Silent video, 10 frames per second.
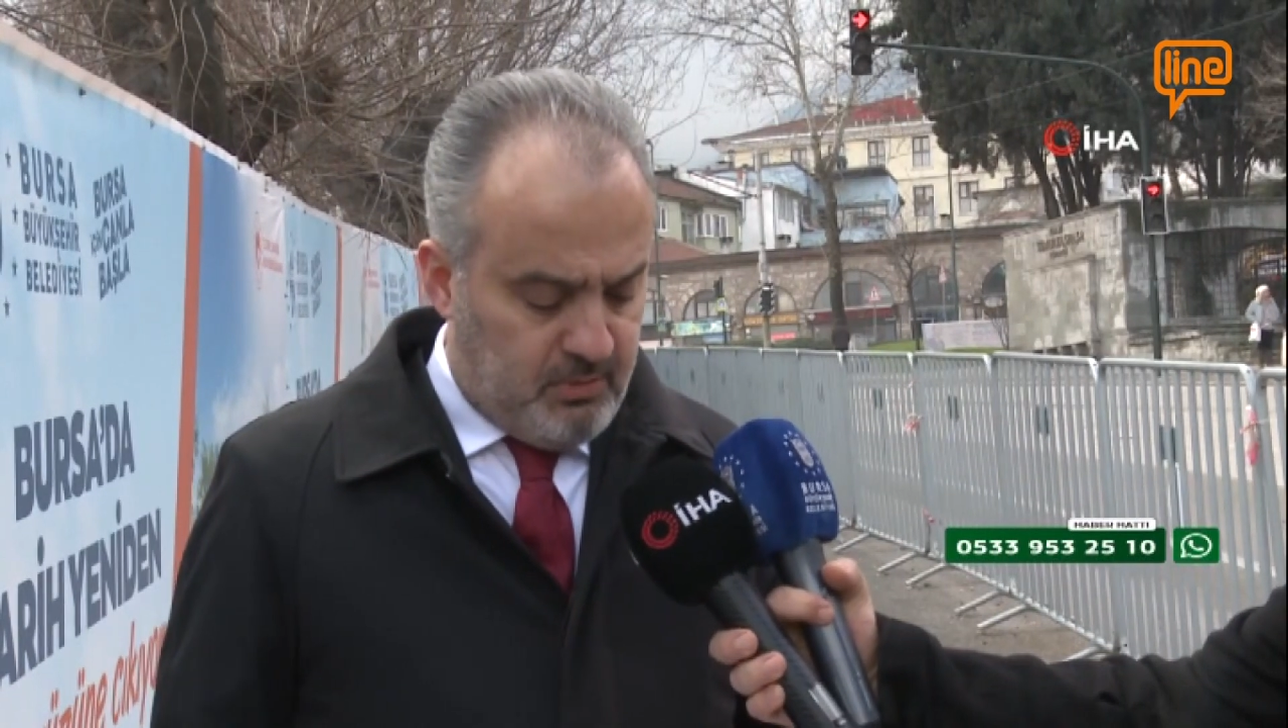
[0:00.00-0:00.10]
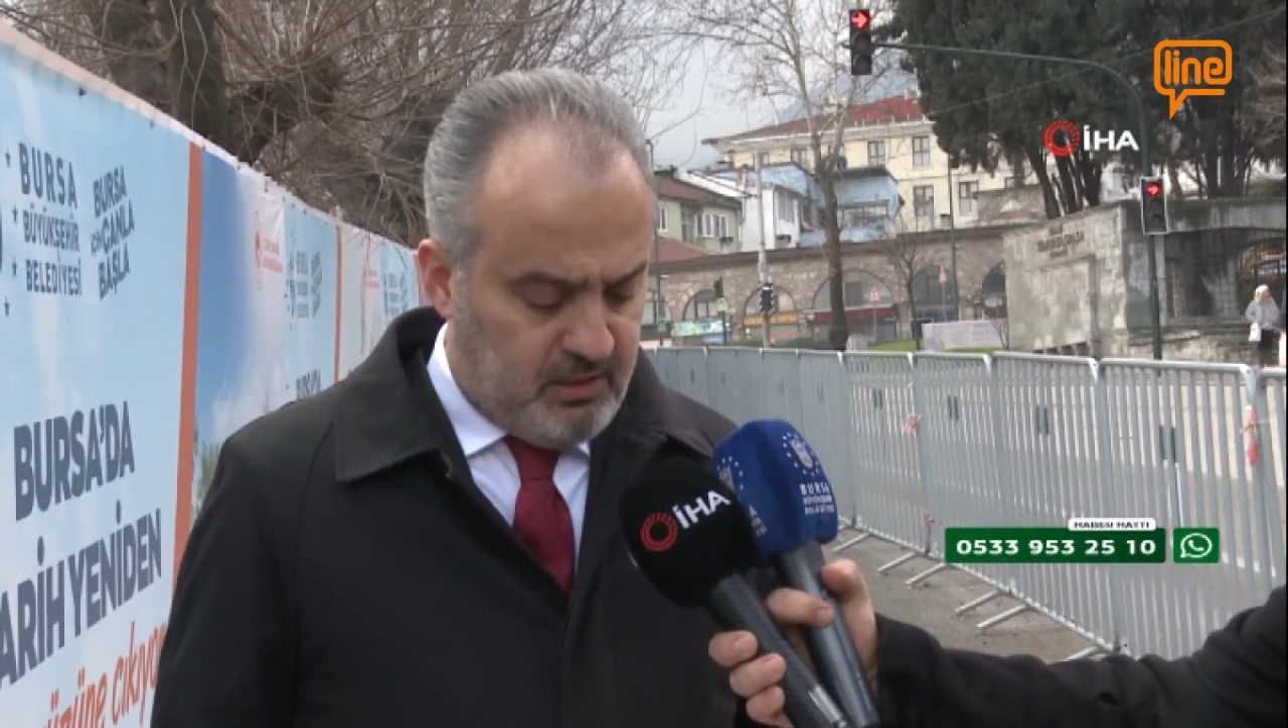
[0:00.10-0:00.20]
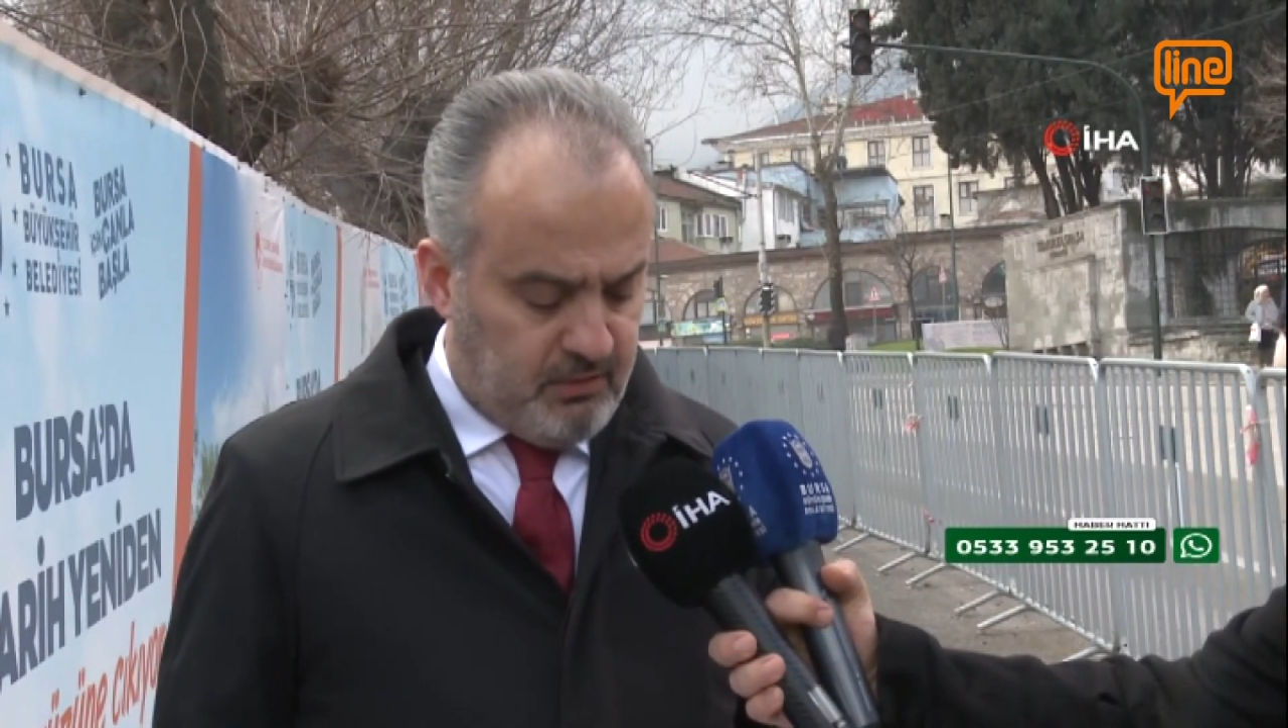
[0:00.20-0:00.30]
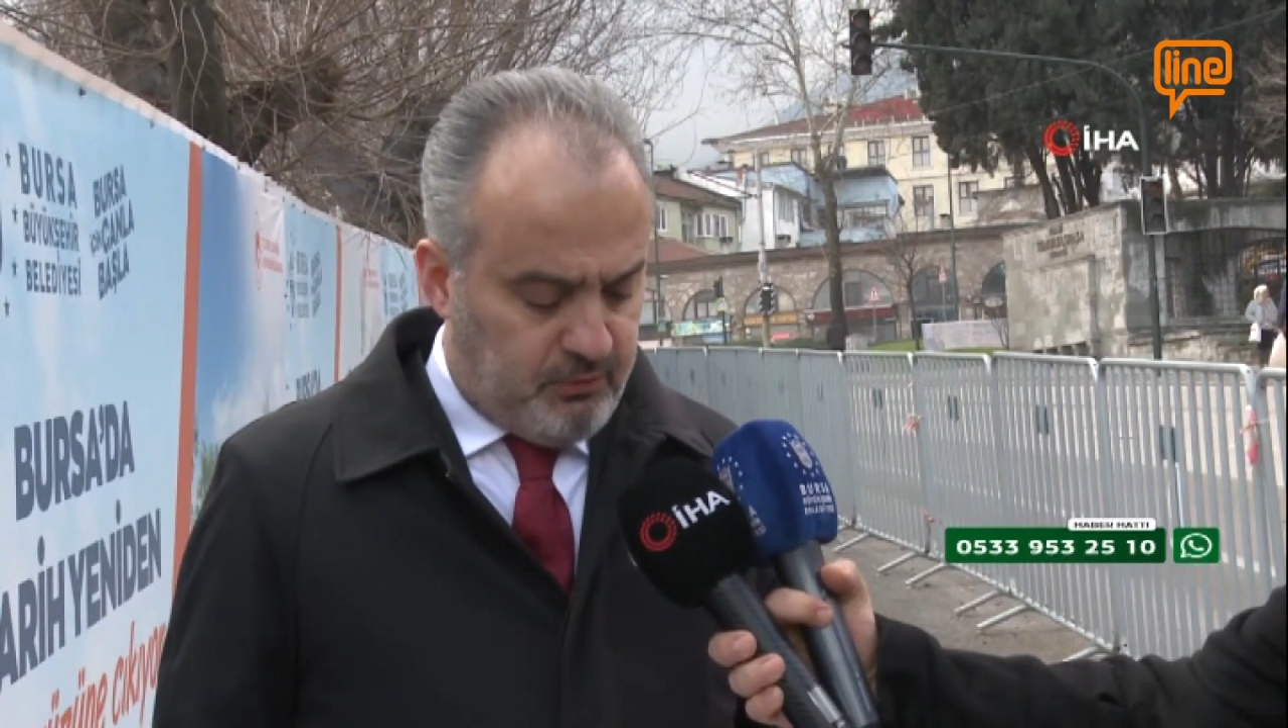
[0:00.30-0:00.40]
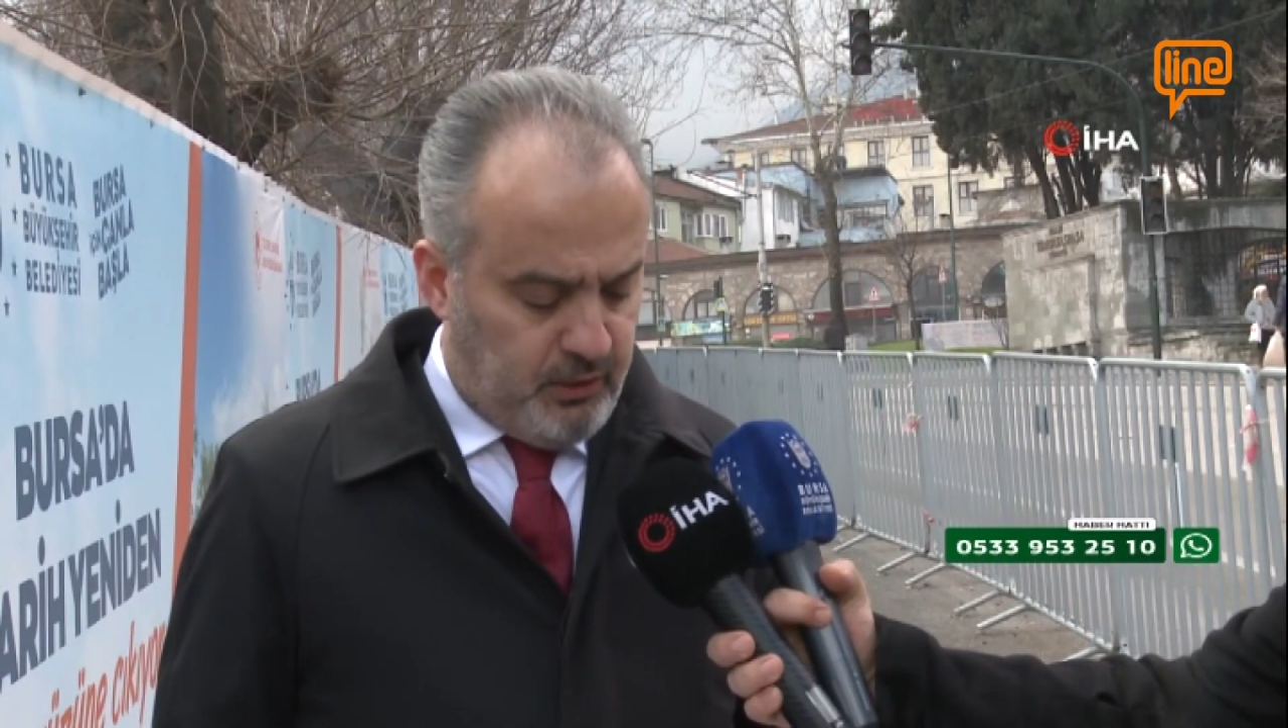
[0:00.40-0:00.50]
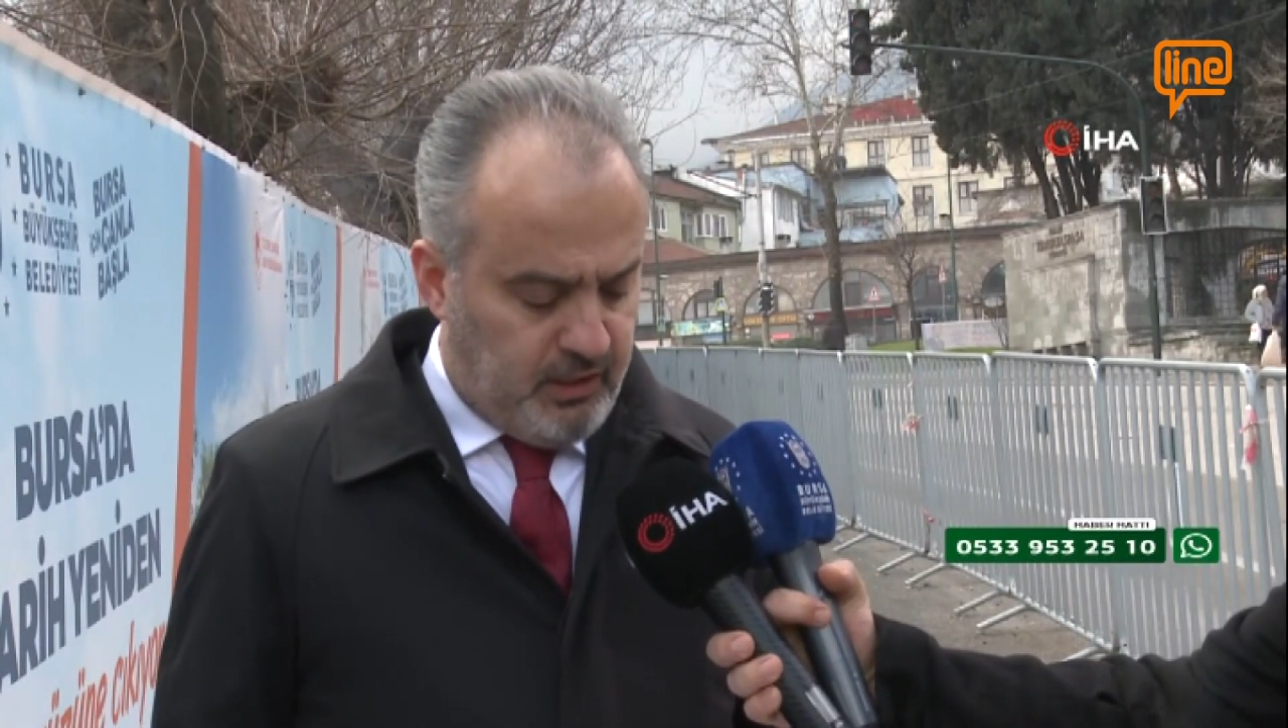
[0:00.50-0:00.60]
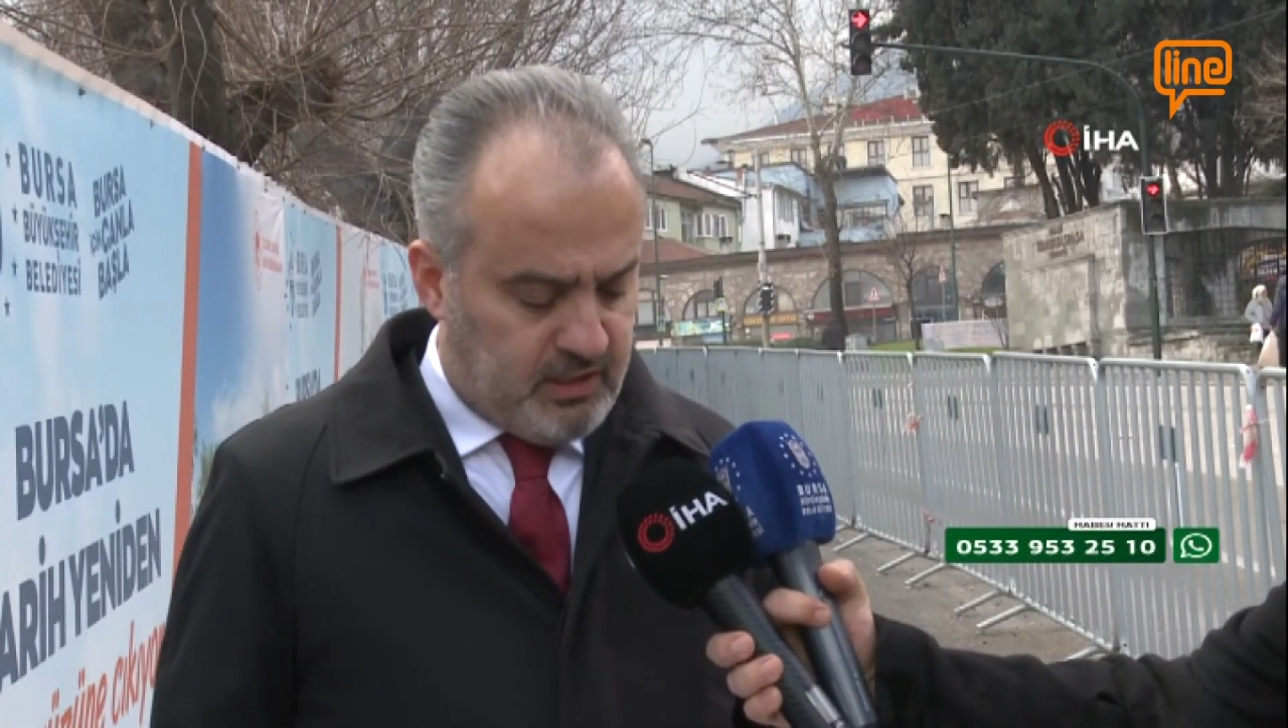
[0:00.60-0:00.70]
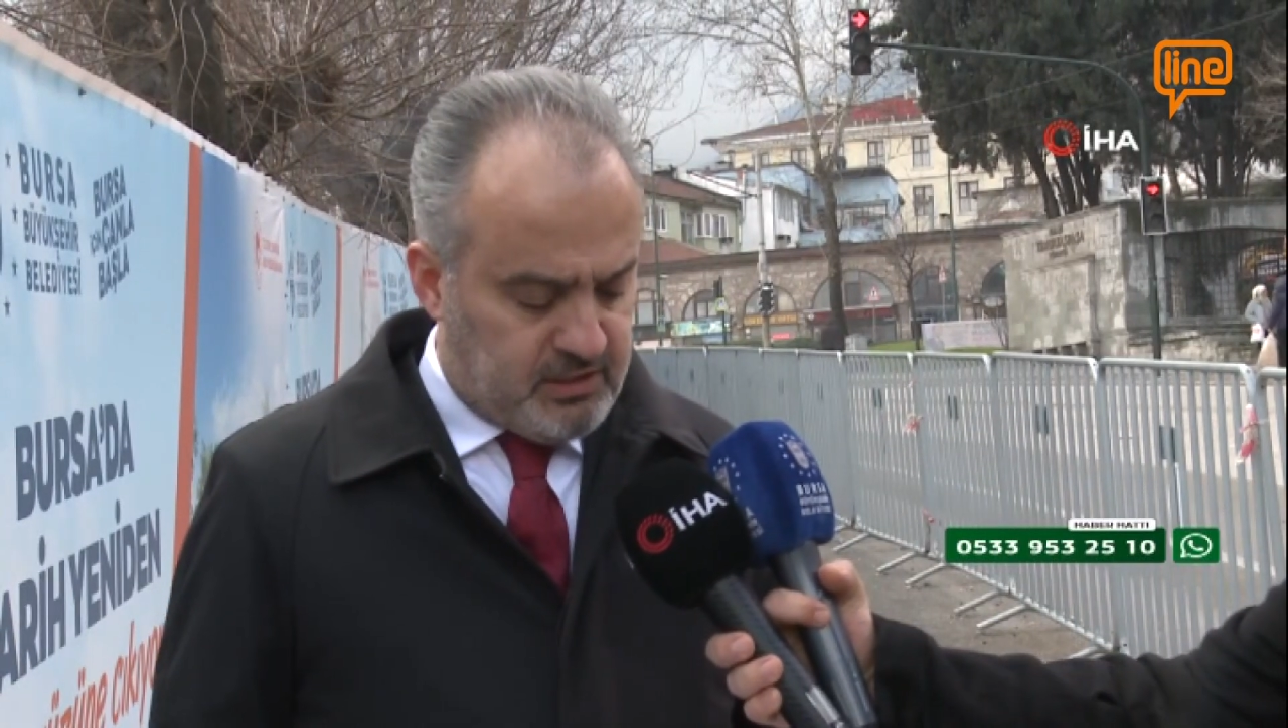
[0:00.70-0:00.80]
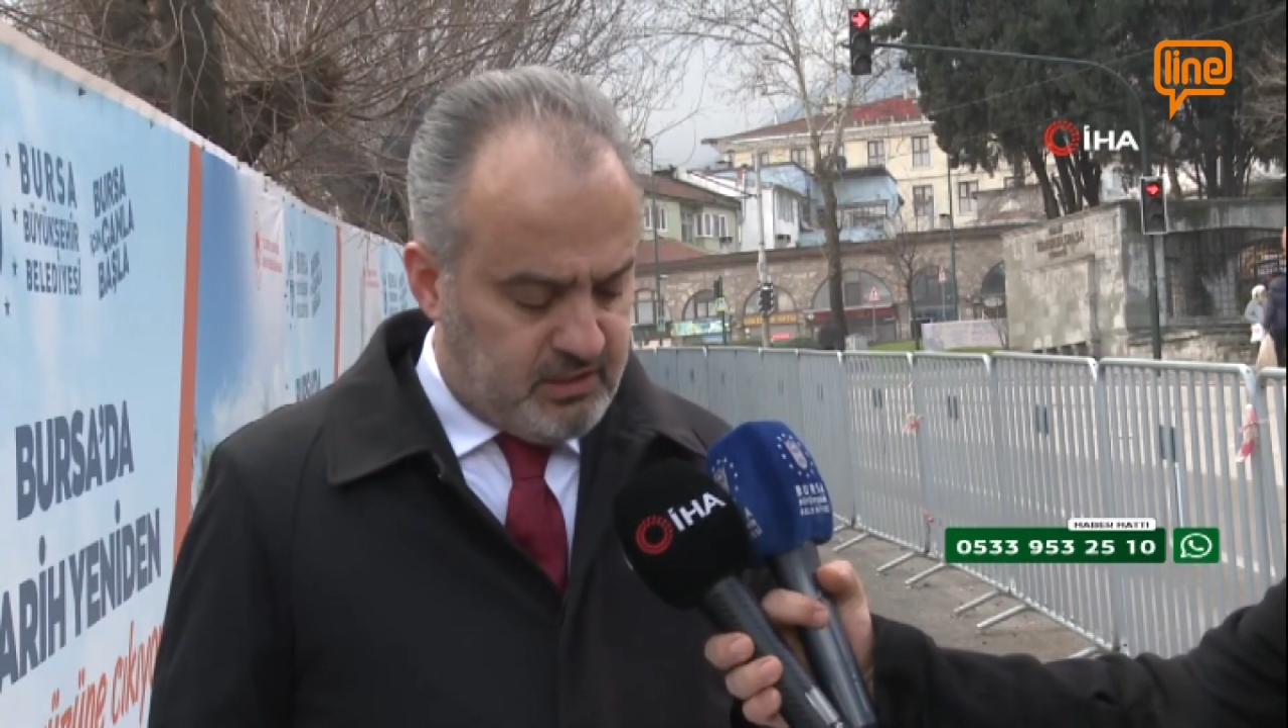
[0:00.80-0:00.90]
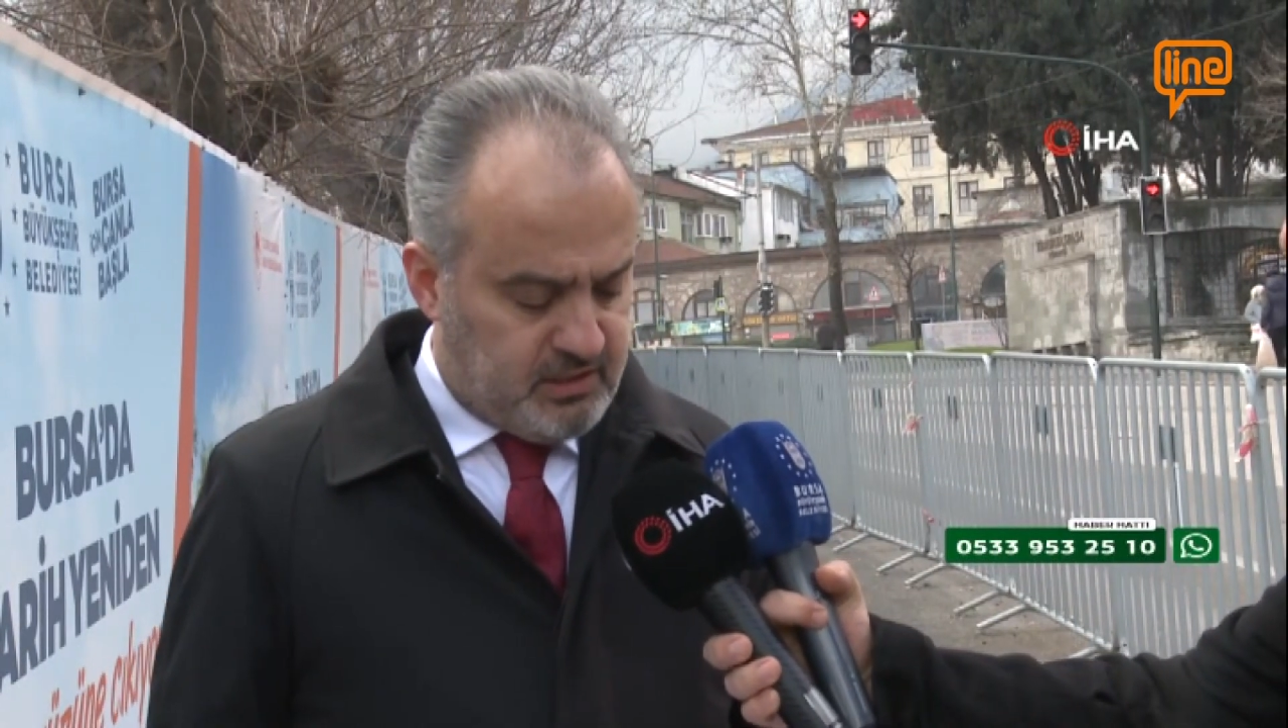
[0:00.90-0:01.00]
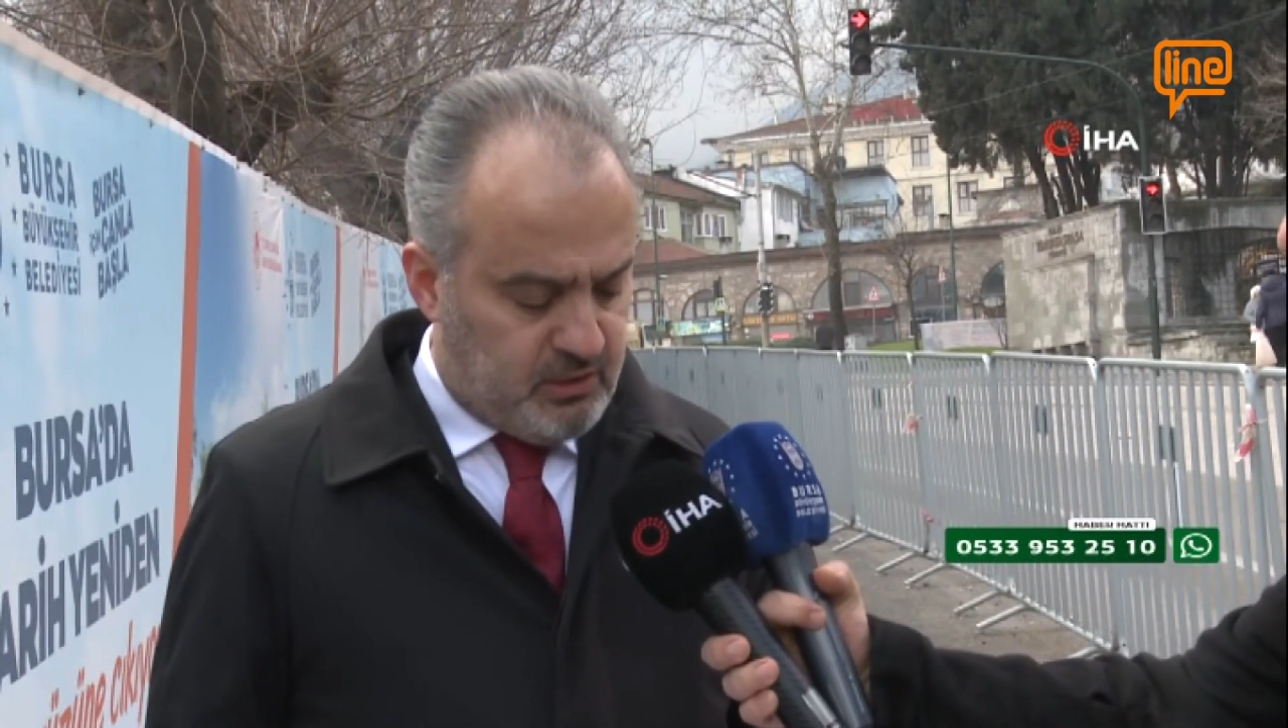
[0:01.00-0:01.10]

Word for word: metre fore kazık,